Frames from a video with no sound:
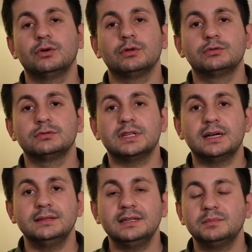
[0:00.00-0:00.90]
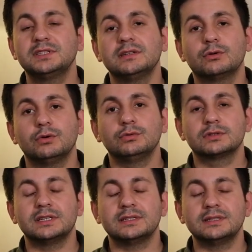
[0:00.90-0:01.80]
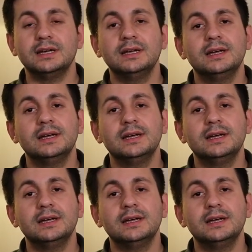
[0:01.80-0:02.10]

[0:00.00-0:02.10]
olduğunda, net bir tanı koyduklarında